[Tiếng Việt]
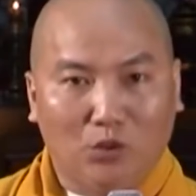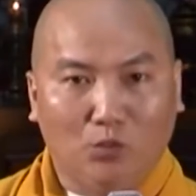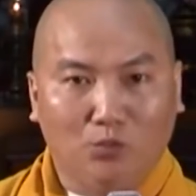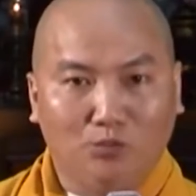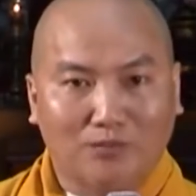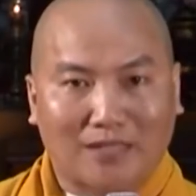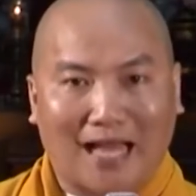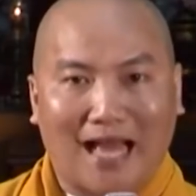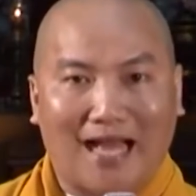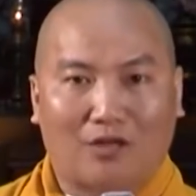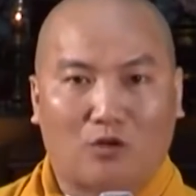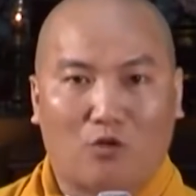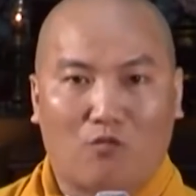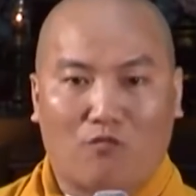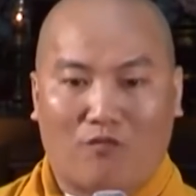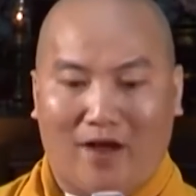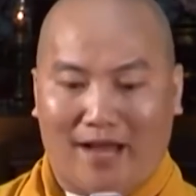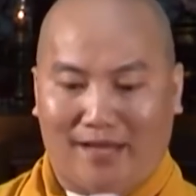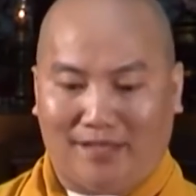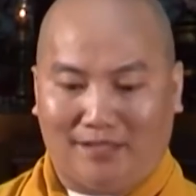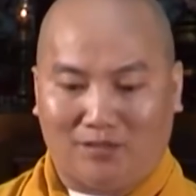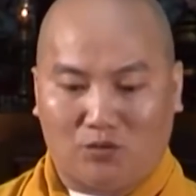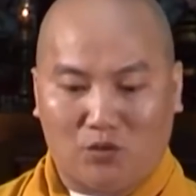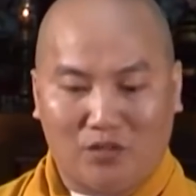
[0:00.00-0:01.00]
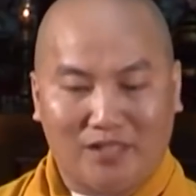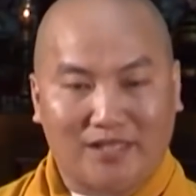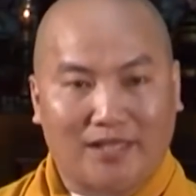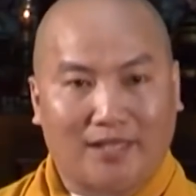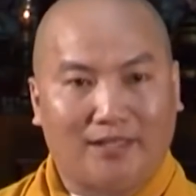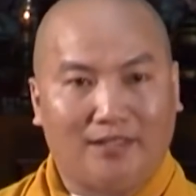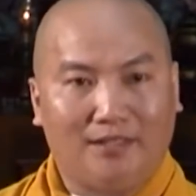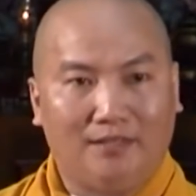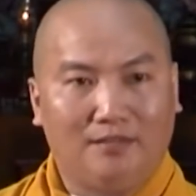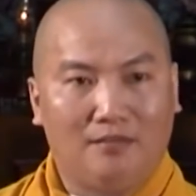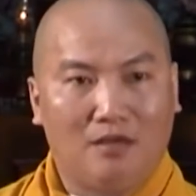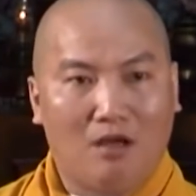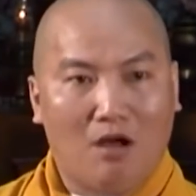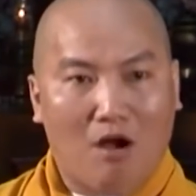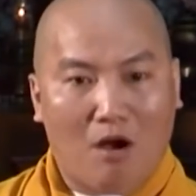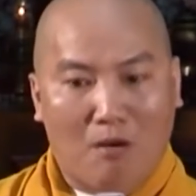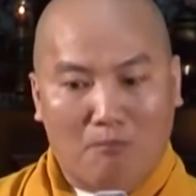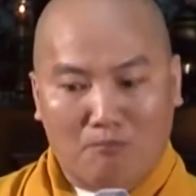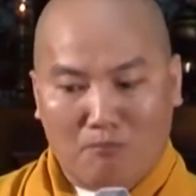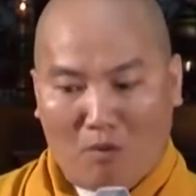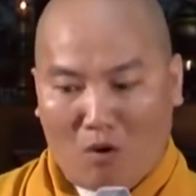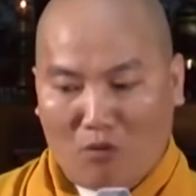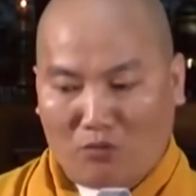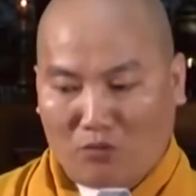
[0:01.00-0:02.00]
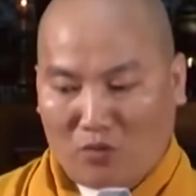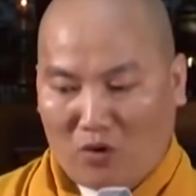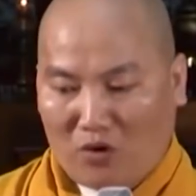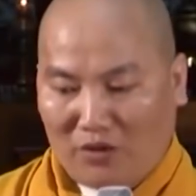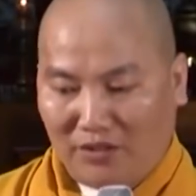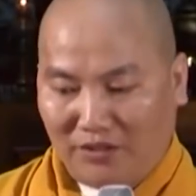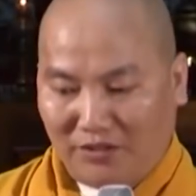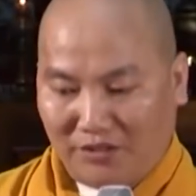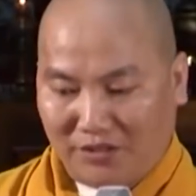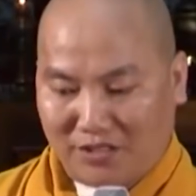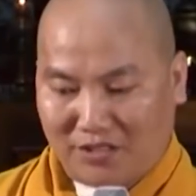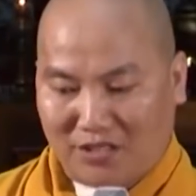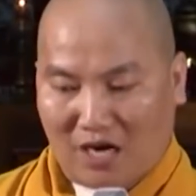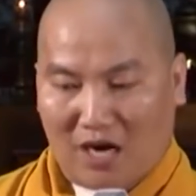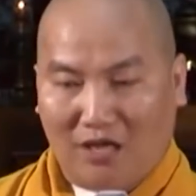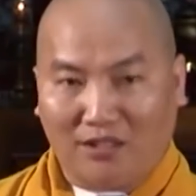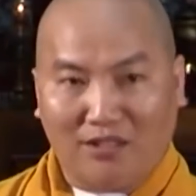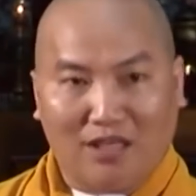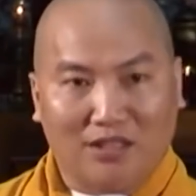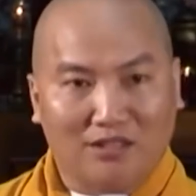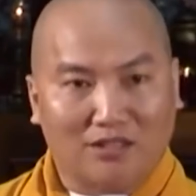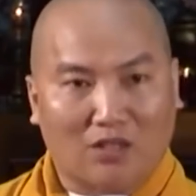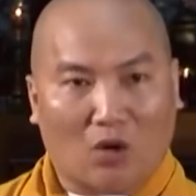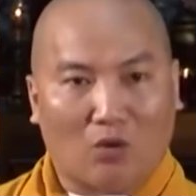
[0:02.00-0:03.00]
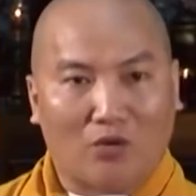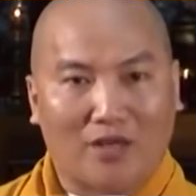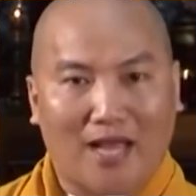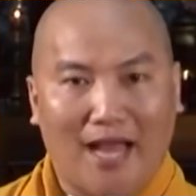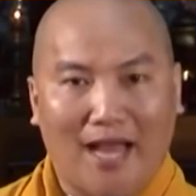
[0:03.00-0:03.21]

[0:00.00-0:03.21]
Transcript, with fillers: chúng ta cũng phải suy nghĩ. Một con người trở nên tội